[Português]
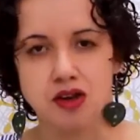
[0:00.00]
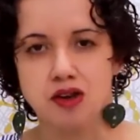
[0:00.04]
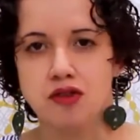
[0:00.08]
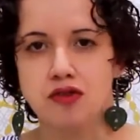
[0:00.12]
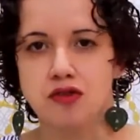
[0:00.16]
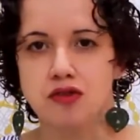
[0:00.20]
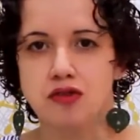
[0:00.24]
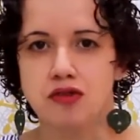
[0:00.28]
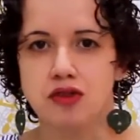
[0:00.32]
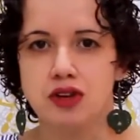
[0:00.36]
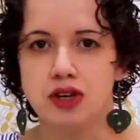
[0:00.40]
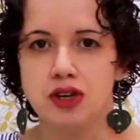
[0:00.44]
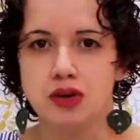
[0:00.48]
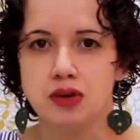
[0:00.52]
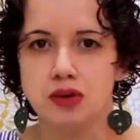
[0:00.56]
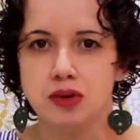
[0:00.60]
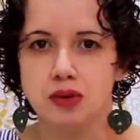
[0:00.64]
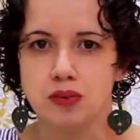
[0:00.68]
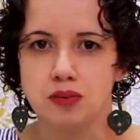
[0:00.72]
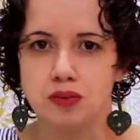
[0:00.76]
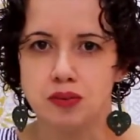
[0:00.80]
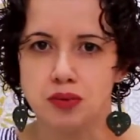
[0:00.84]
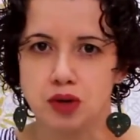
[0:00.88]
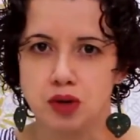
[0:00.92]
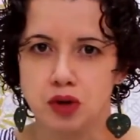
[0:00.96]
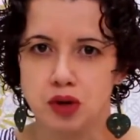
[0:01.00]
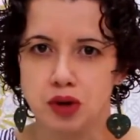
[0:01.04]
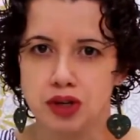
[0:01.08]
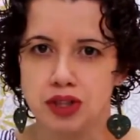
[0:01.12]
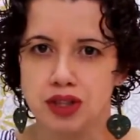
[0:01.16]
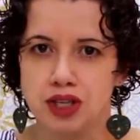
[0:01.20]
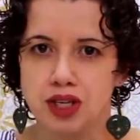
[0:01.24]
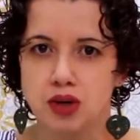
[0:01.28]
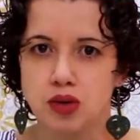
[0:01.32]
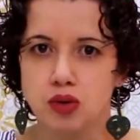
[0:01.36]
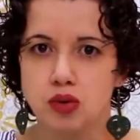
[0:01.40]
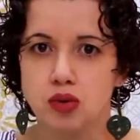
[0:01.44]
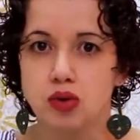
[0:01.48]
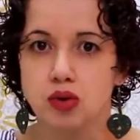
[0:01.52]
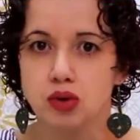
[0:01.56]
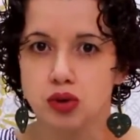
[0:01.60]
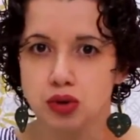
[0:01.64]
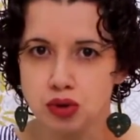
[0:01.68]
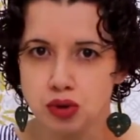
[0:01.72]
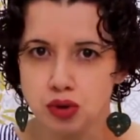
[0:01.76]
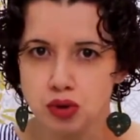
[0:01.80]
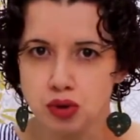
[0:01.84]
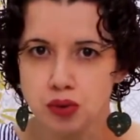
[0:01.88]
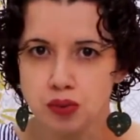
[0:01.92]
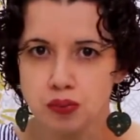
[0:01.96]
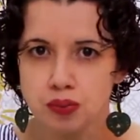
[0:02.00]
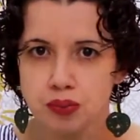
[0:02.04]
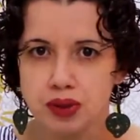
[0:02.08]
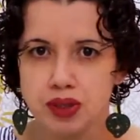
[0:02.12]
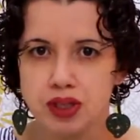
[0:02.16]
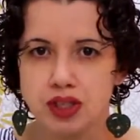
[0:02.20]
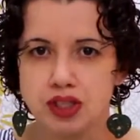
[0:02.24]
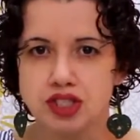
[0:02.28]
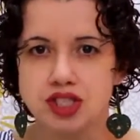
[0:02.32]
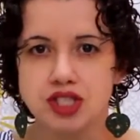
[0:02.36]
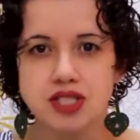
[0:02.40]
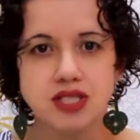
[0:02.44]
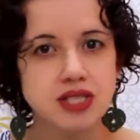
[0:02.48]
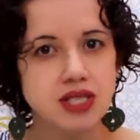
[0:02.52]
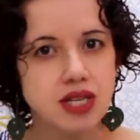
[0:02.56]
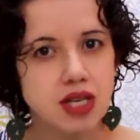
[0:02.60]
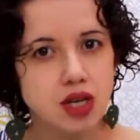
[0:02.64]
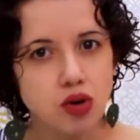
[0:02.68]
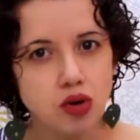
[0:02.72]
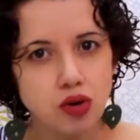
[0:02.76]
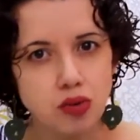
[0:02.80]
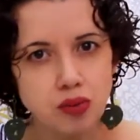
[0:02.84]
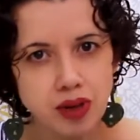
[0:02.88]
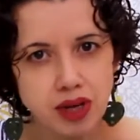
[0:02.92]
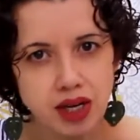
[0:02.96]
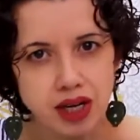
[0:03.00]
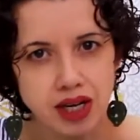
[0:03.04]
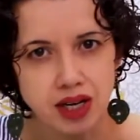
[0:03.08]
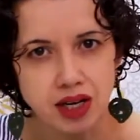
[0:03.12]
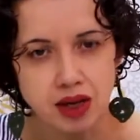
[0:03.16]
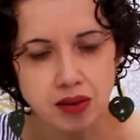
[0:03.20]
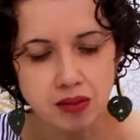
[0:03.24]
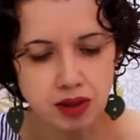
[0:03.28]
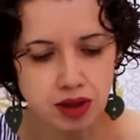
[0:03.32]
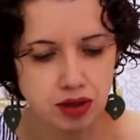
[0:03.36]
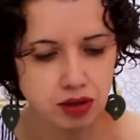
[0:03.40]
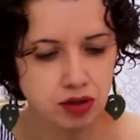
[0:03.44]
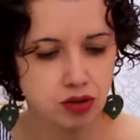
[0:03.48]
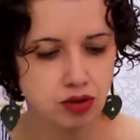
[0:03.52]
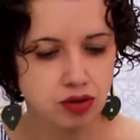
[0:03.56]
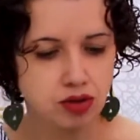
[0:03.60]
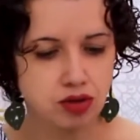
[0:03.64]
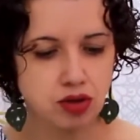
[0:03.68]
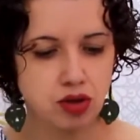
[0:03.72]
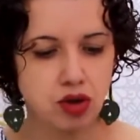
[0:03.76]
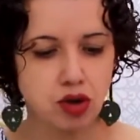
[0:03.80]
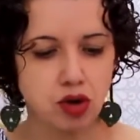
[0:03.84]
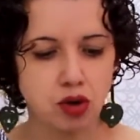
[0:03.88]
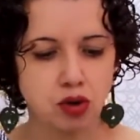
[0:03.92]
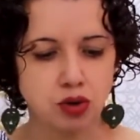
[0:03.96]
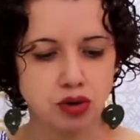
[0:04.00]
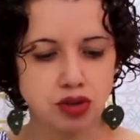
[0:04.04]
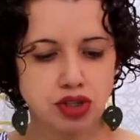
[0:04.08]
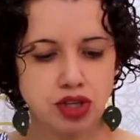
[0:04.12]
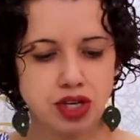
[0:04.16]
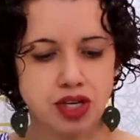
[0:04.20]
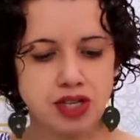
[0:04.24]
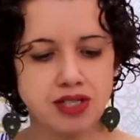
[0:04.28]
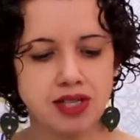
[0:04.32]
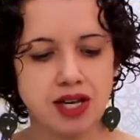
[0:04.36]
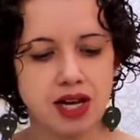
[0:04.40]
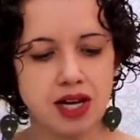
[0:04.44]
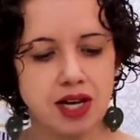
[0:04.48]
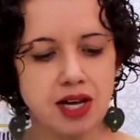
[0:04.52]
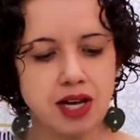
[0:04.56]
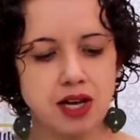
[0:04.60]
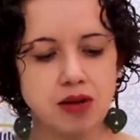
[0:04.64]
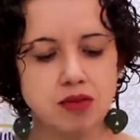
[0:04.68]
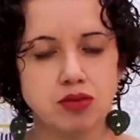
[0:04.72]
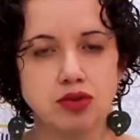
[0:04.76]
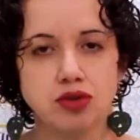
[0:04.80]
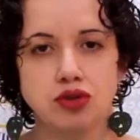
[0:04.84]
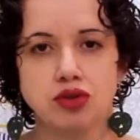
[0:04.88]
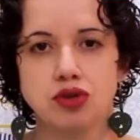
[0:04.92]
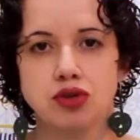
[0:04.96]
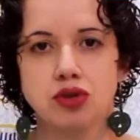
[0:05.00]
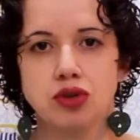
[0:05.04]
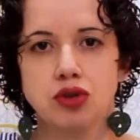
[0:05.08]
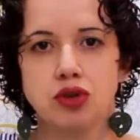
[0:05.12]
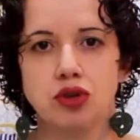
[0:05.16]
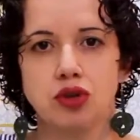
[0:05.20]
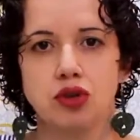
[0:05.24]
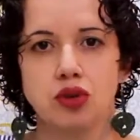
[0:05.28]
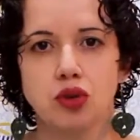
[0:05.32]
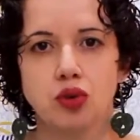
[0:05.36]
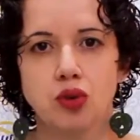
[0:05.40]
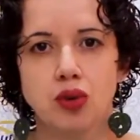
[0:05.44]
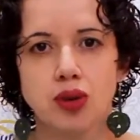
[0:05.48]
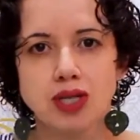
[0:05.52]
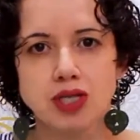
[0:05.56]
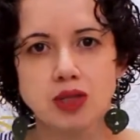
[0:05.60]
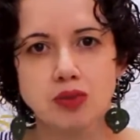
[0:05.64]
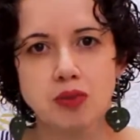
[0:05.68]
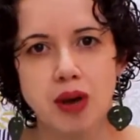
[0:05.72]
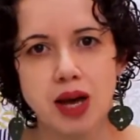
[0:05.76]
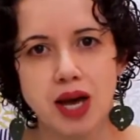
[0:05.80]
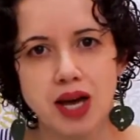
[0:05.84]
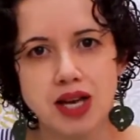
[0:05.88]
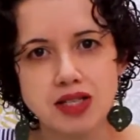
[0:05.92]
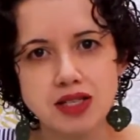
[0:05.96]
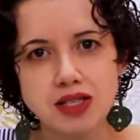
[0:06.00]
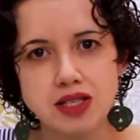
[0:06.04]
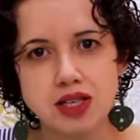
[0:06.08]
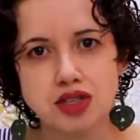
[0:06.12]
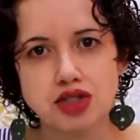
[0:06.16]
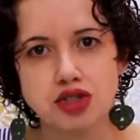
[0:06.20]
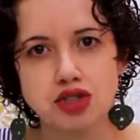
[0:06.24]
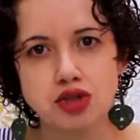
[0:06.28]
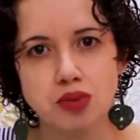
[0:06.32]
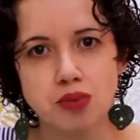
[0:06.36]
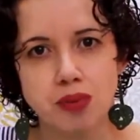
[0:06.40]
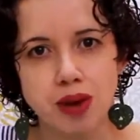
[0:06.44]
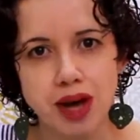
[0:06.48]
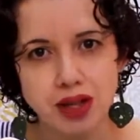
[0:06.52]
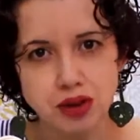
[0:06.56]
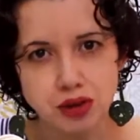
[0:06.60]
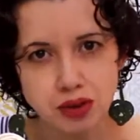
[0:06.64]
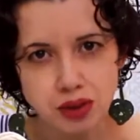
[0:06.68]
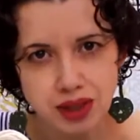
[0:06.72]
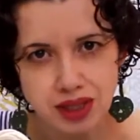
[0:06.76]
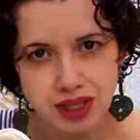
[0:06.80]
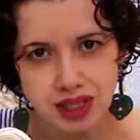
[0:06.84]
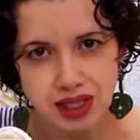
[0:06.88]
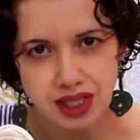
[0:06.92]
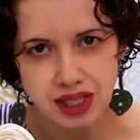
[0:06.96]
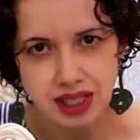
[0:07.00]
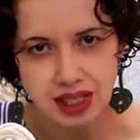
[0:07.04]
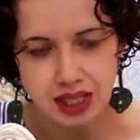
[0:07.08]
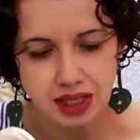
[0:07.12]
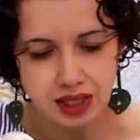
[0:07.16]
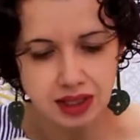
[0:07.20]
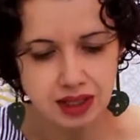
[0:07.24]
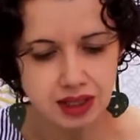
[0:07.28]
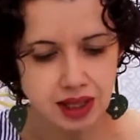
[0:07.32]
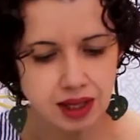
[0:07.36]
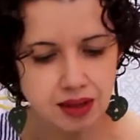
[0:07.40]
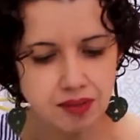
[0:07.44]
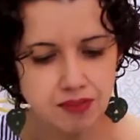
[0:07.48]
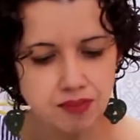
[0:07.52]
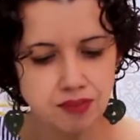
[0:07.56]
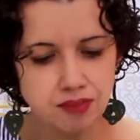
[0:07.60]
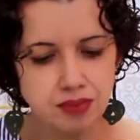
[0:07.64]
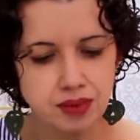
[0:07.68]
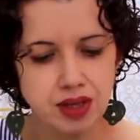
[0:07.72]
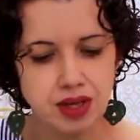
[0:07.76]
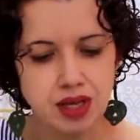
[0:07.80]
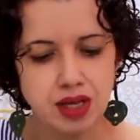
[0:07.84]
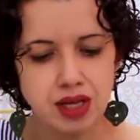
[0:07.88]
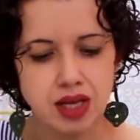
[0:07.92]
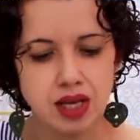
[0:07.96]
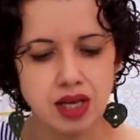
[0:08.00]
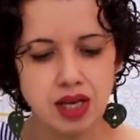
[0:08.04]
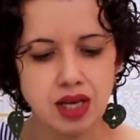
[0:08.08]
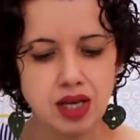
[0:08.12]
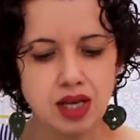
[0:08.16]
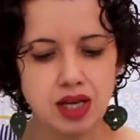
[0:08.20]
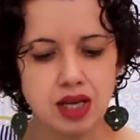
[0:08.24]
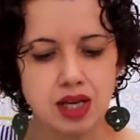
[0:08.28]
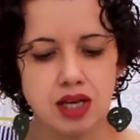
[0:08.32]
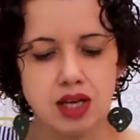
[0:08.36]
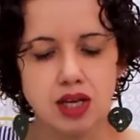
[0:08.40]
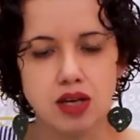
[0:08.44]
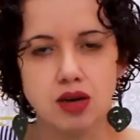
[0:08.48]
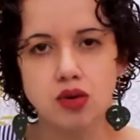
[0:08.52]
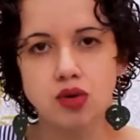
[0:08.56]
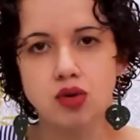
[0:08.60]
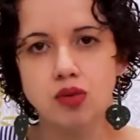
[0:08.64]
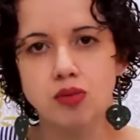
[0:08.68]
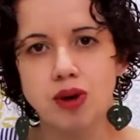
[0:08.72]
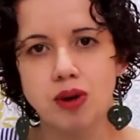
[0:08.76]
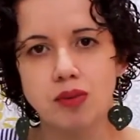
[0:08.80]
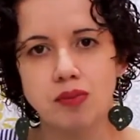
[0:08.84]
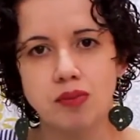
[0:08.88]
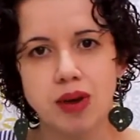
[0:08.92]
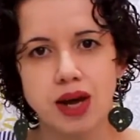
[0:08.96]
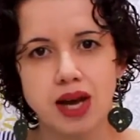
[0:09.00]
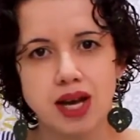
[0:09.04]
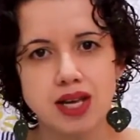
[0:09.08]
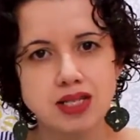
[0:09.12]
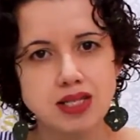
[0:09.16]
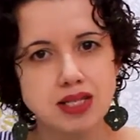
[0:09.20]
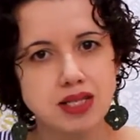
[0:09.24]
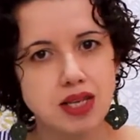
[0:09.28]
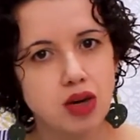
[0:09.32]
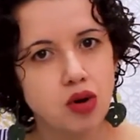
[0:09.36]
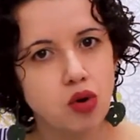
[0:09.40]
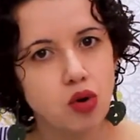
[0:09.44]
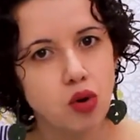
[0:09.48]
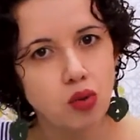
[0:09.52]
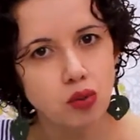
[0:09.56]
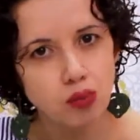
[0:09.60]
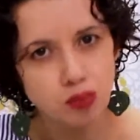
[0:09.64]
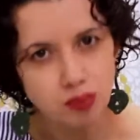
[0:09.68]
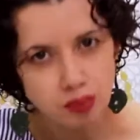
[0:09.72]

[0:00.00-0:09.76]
Fio cordão cru de 5 milímetros, utilizaremos duas peças de 1,30m e uma peça com